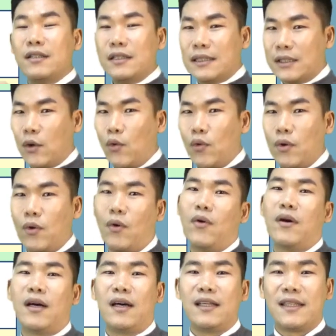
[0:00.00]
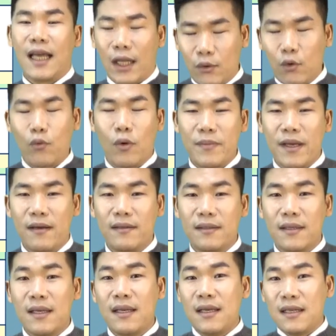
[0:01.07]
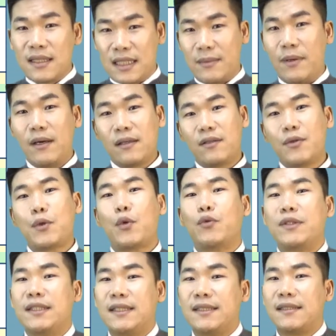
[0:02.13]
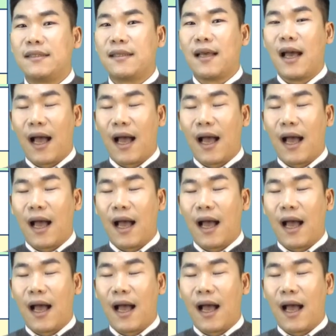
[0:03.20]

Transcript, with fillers: 서울로 나눠보면 지방 같은 경우는